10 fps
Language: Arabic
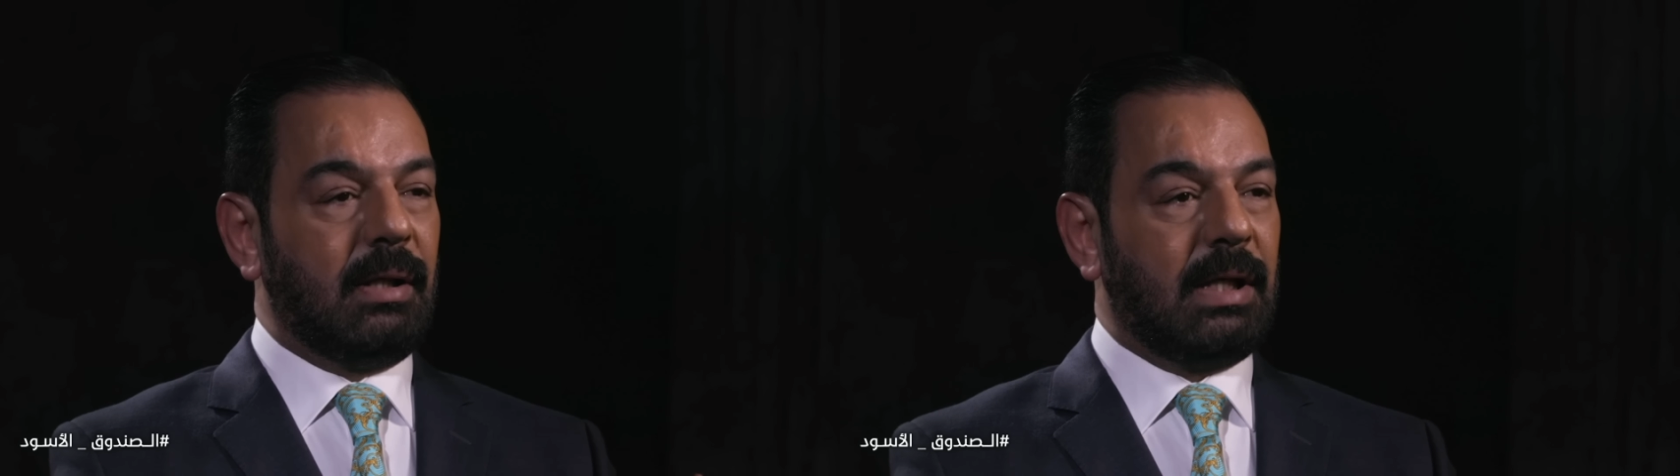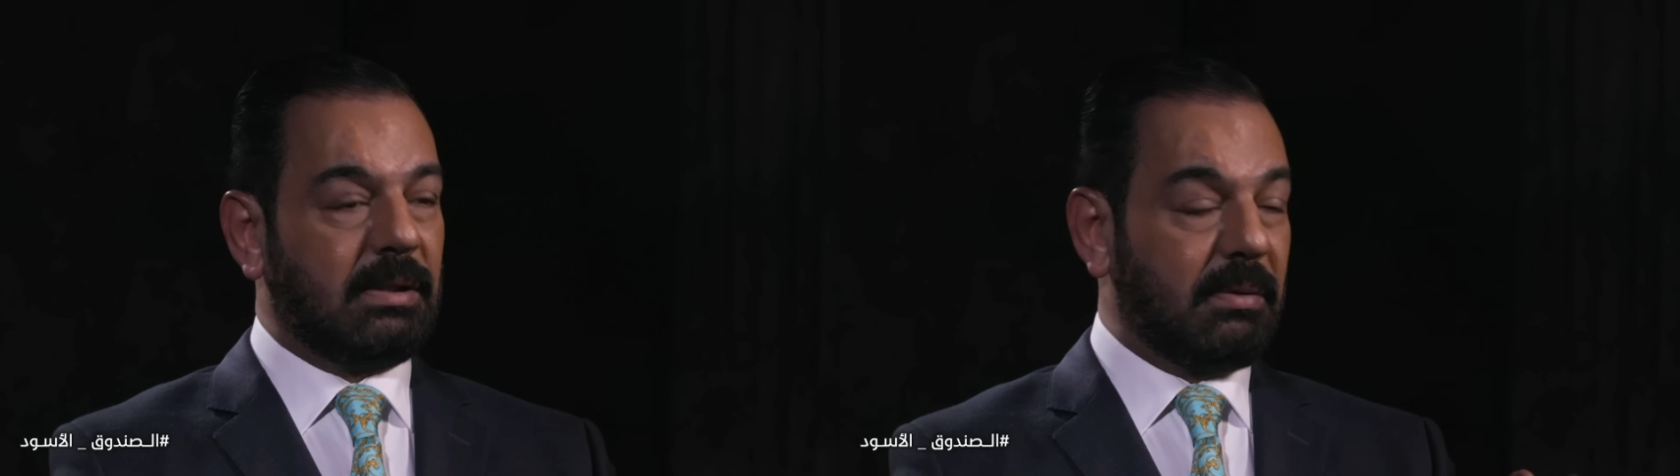
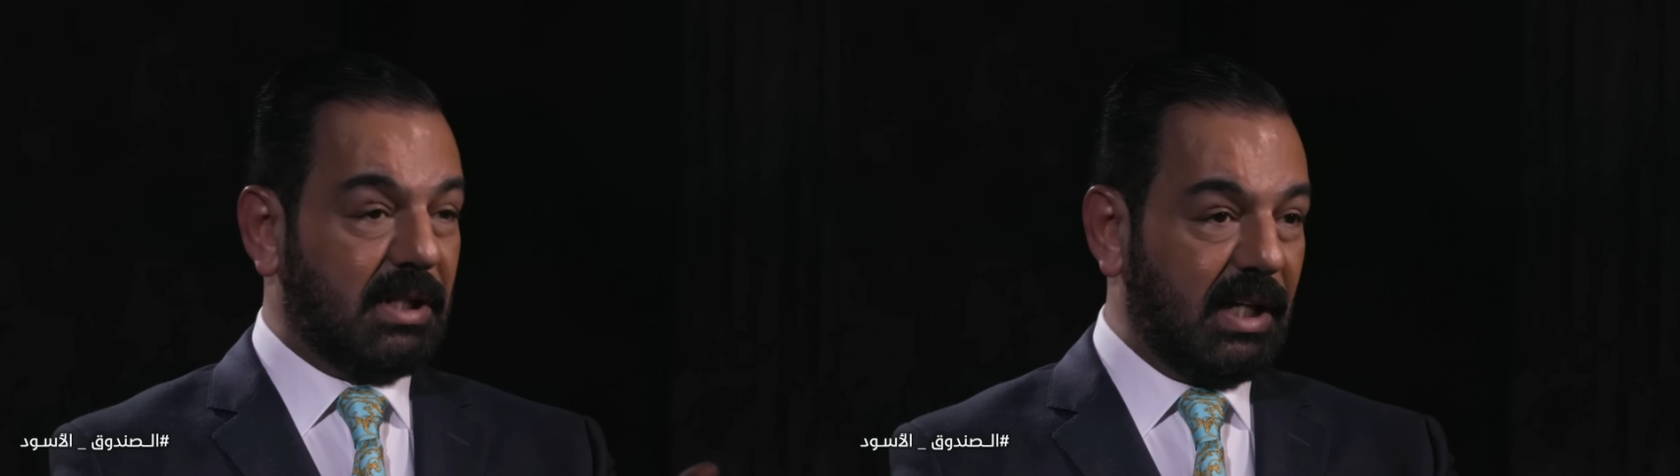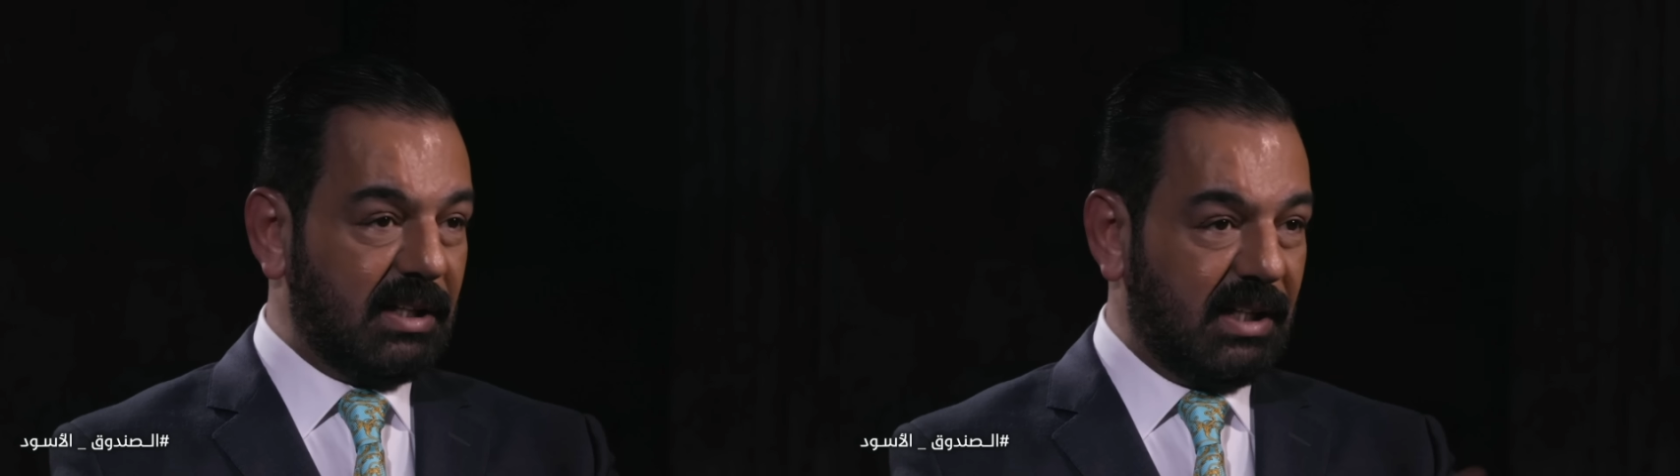حسب
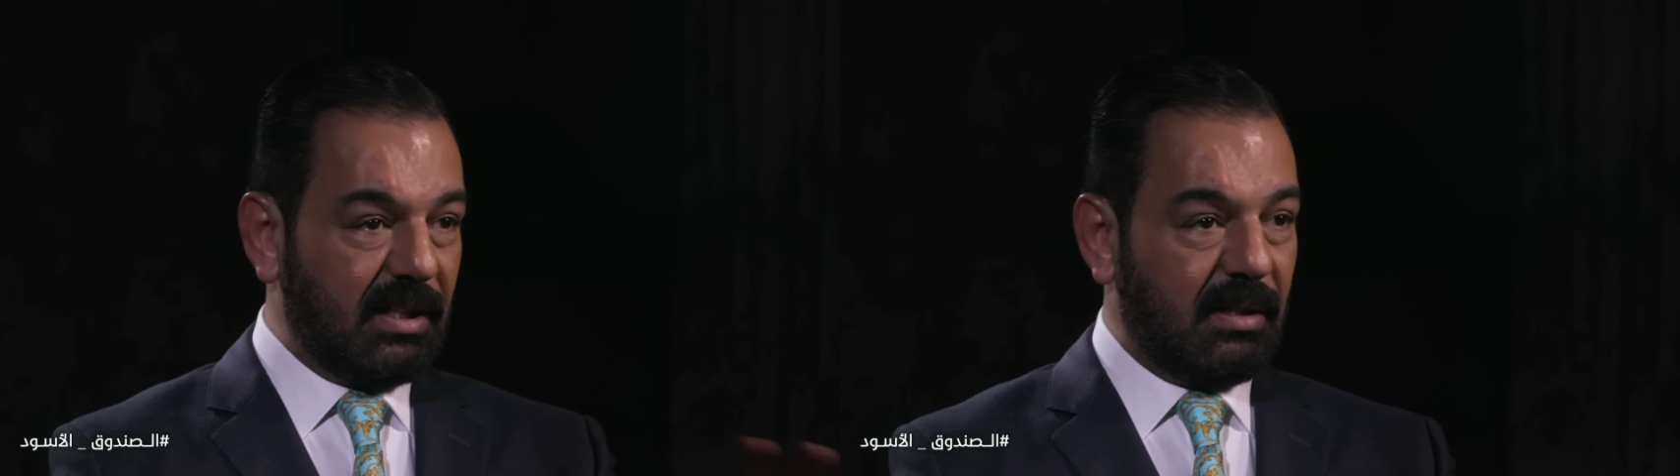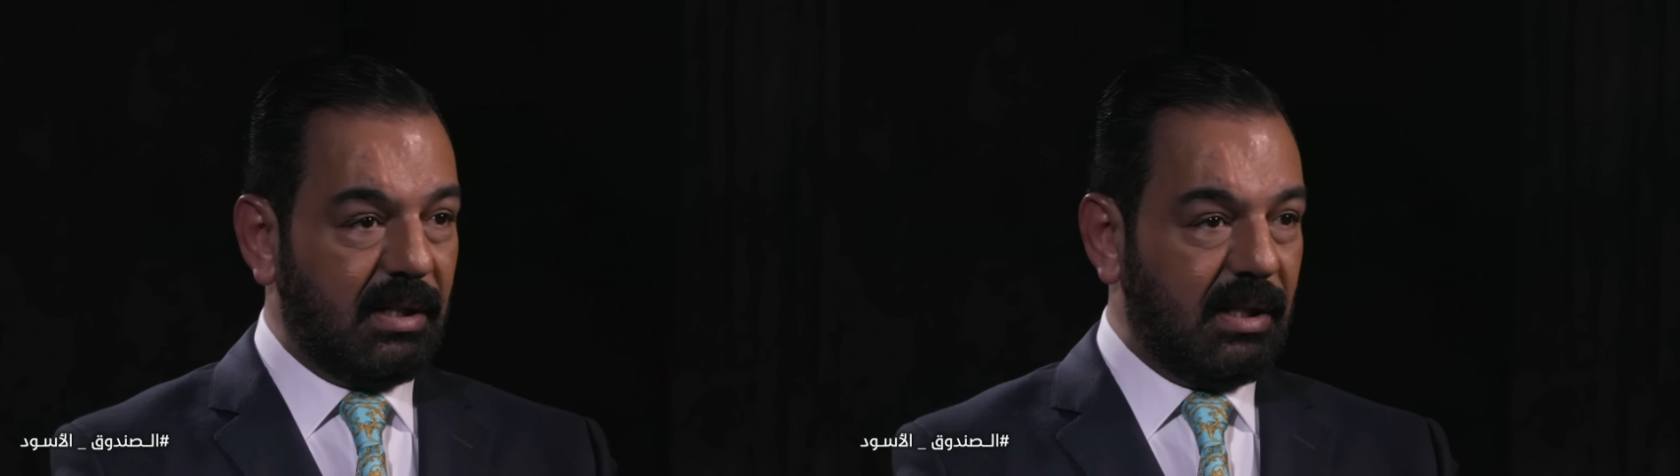التخطيط
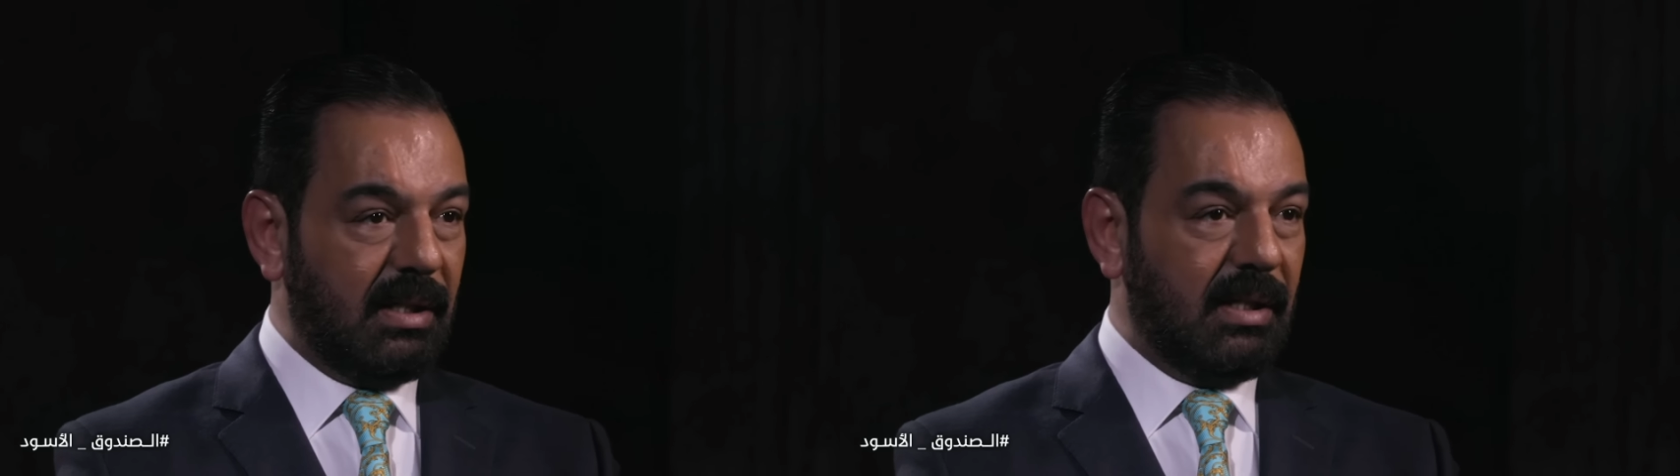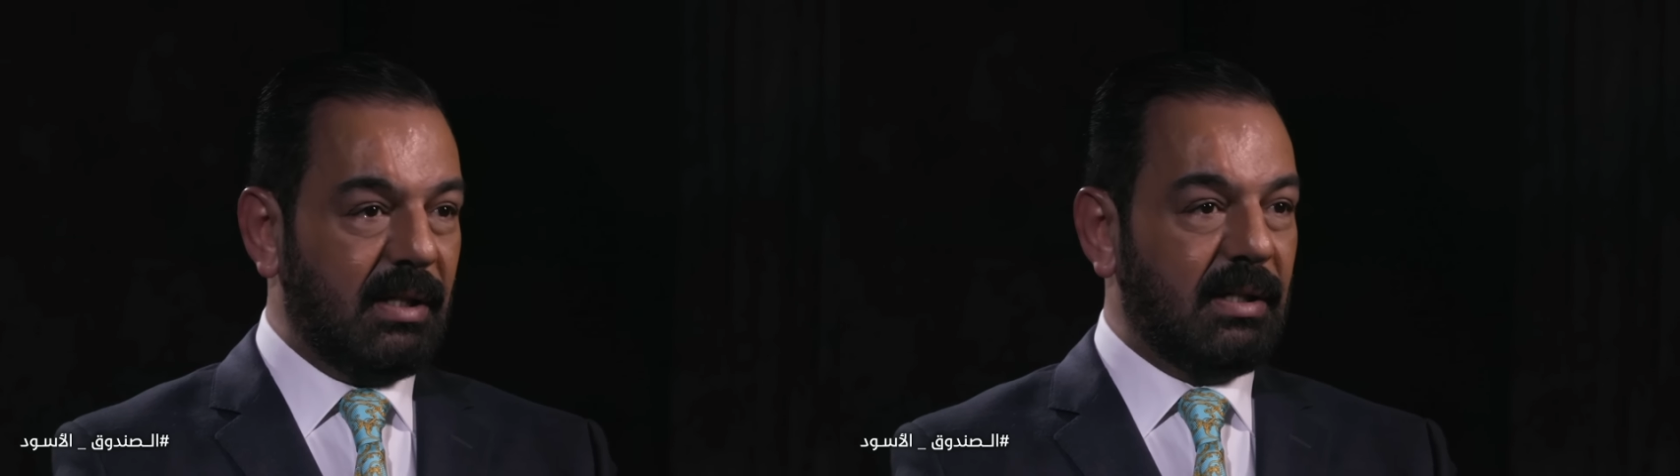
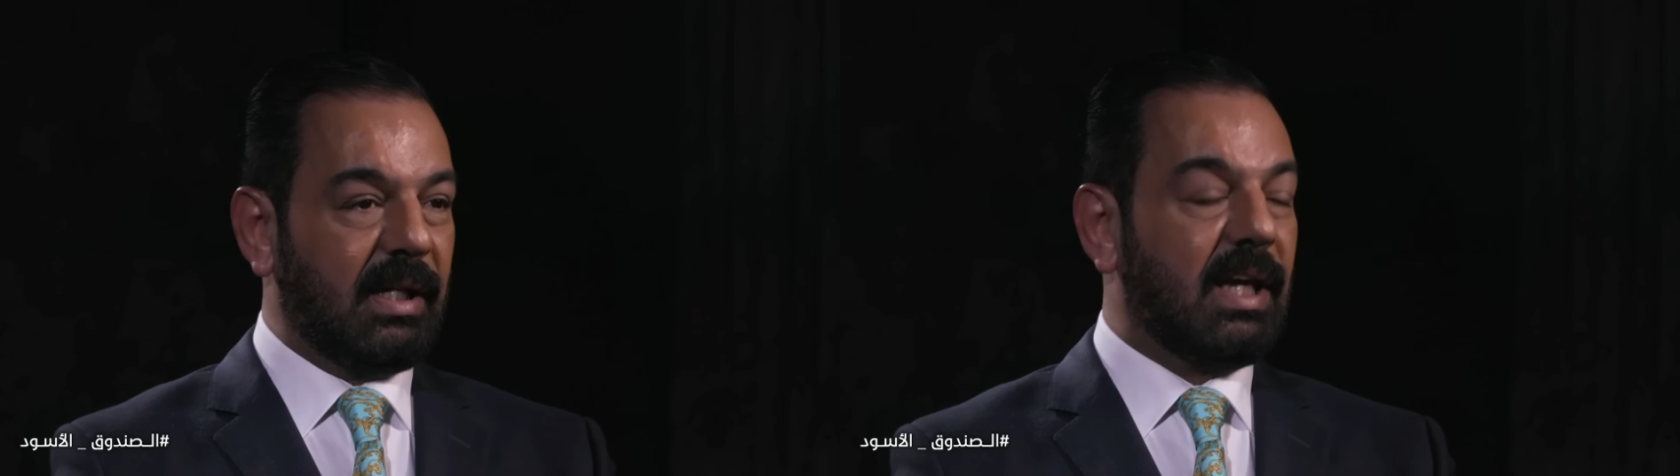اللي